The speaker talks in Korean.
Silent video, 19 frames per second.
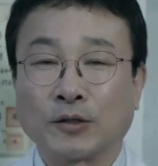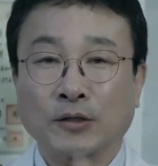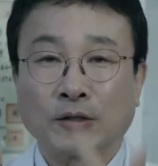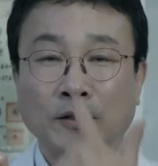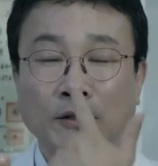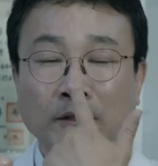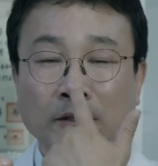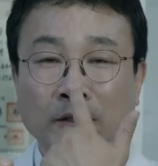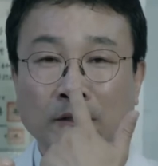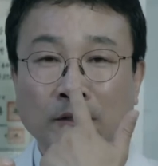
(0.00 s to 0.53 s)
여기
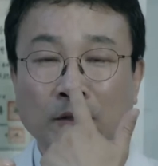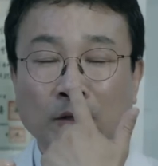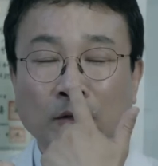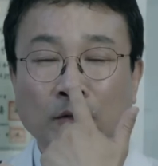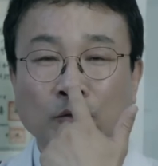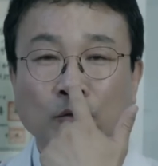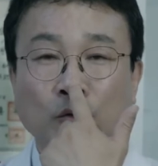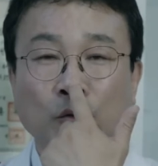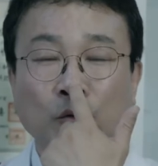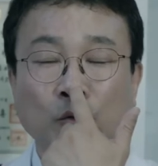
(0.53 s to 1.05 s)
있는
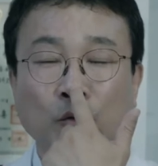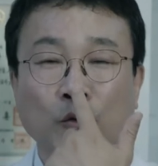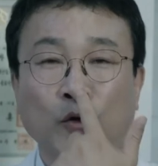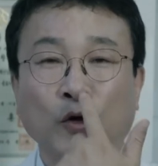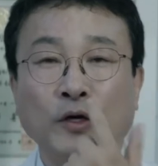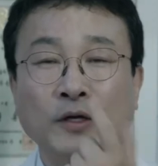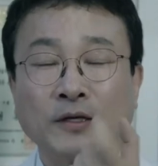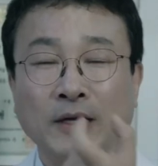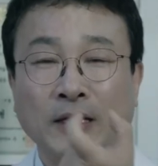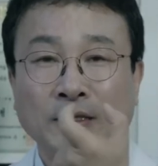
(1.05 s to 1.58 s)

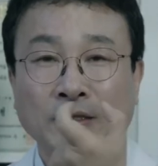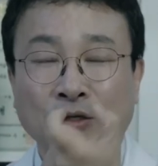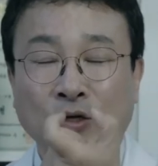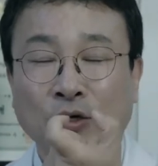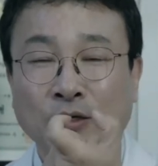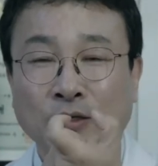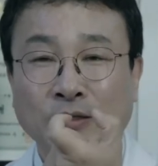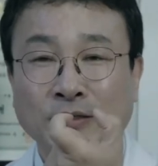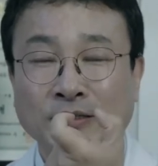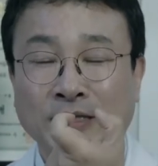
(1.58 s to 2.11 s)
소료혈이라는
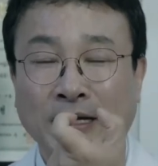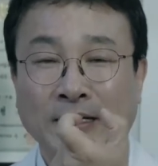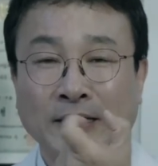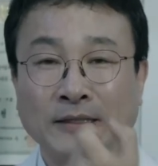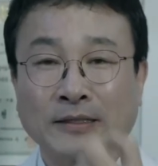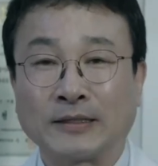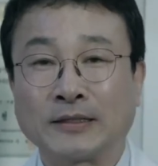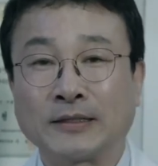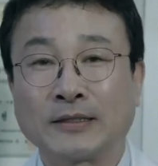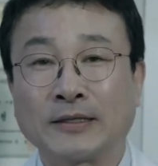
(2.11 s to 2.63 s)
혈
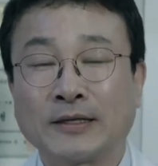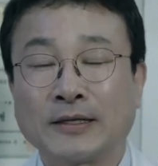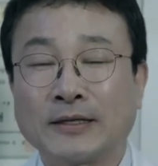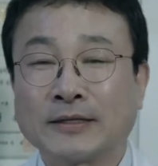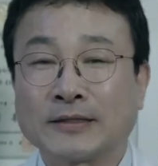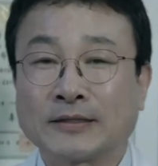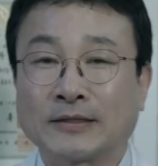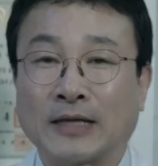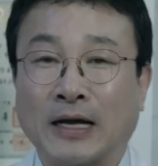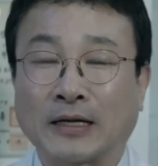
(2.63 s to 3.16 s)
자리를
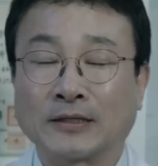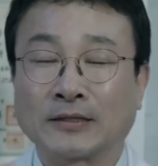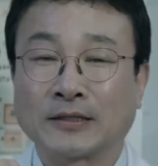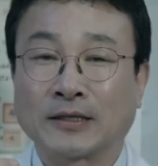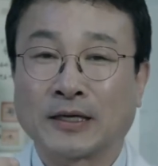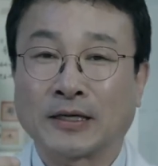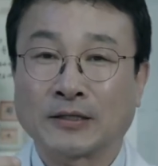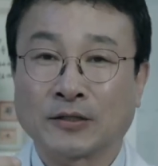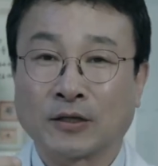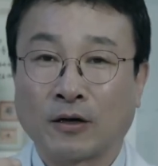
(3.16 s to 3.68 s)

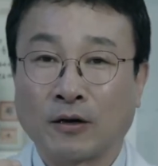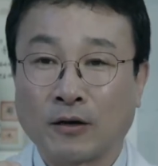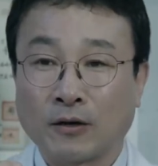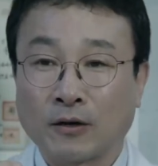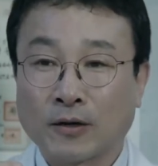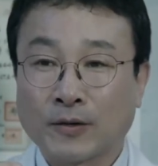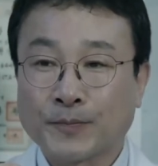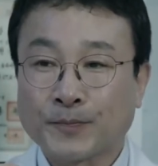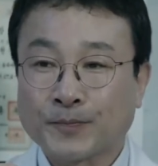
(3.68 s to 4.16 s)
자극해서